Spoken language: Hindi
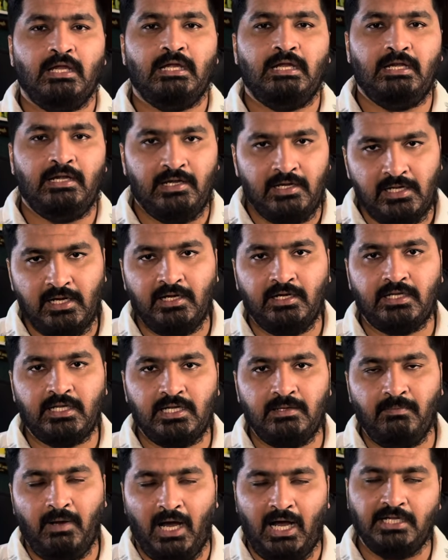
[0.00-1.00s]
इंडियन
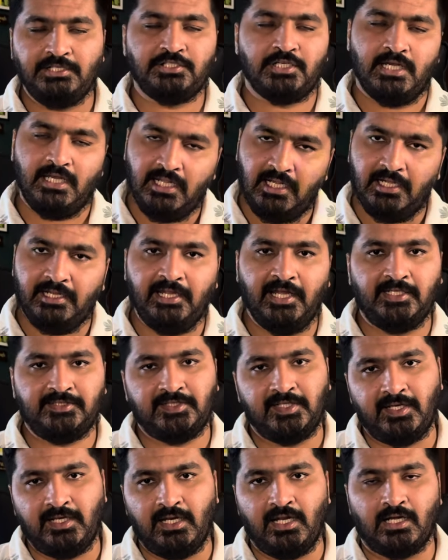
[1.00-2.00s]
टीम आज चली गई है
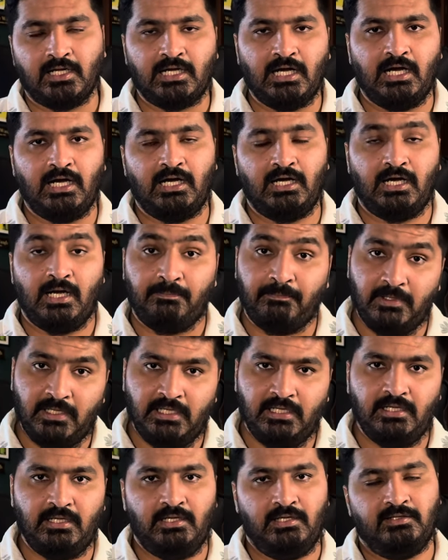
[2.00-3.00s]
श्रीलंका अपनी
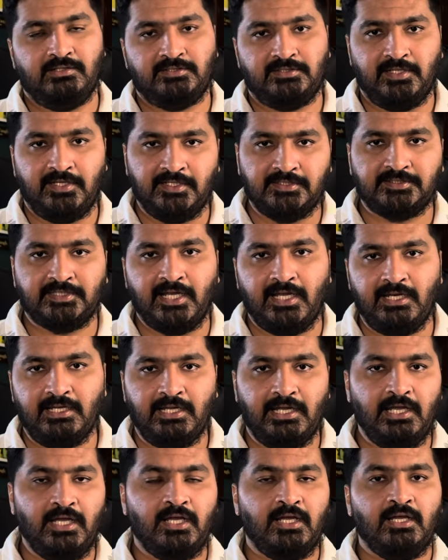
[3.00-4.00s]
सीरीज के
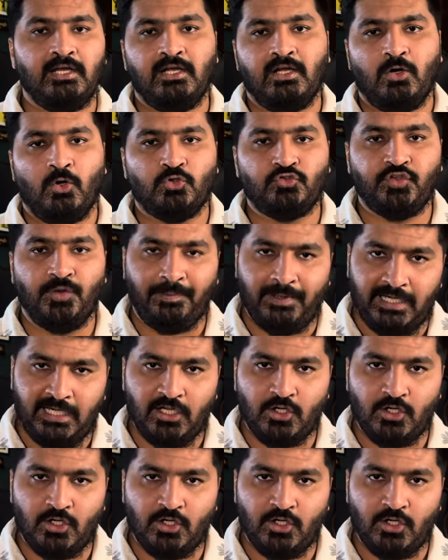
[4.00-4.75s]
लिए उससे पहले